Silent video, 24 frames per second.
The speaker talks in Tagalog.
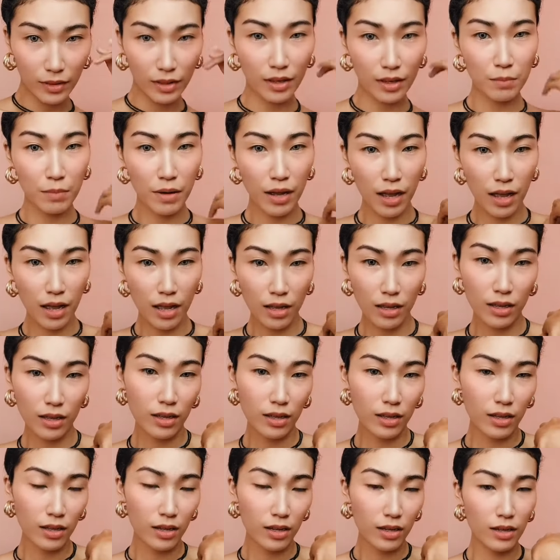Diba?
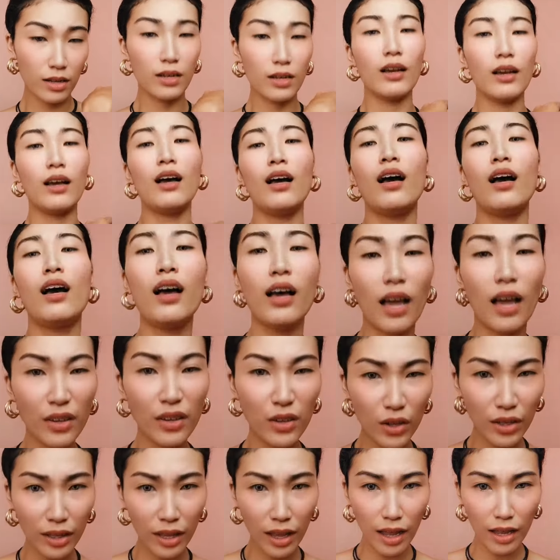
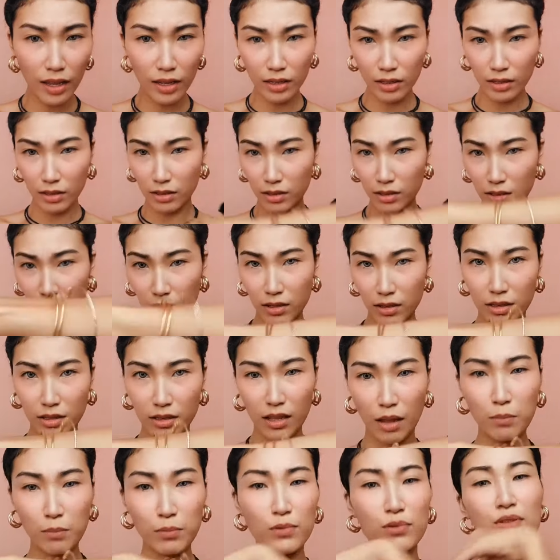Ayun na.
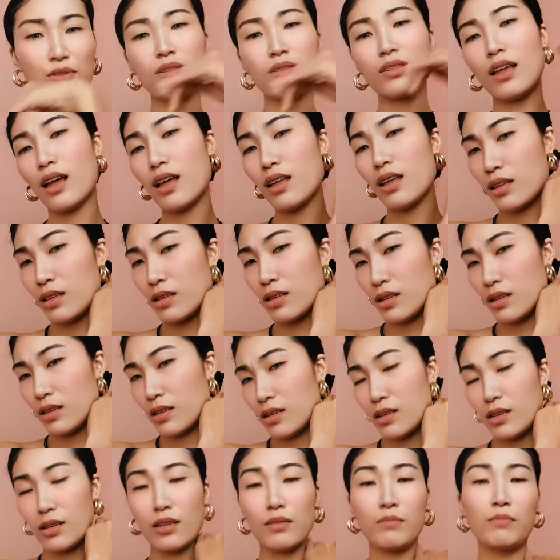Tapos na.
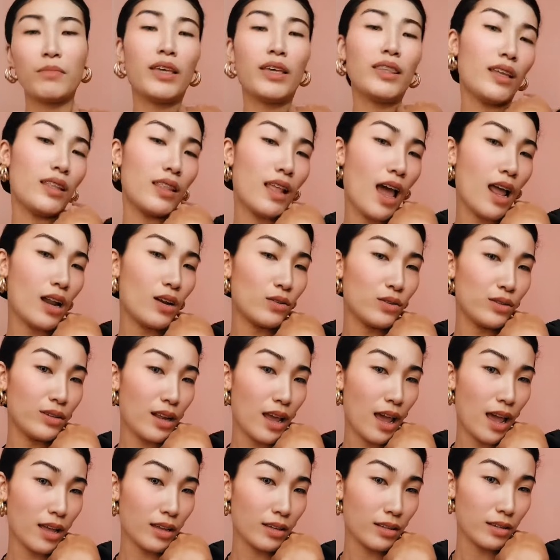May nanalo
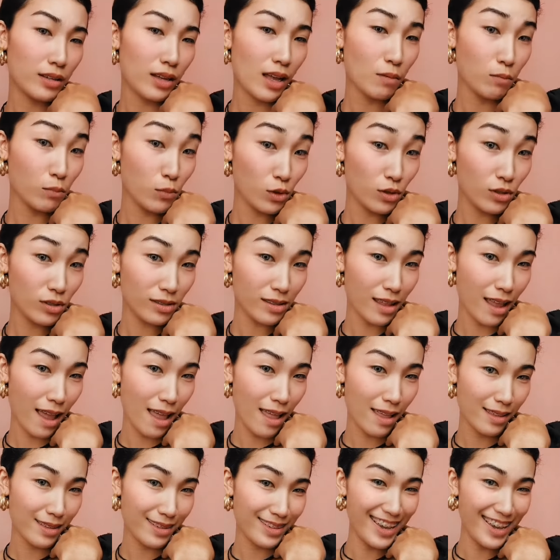na. Kamusta?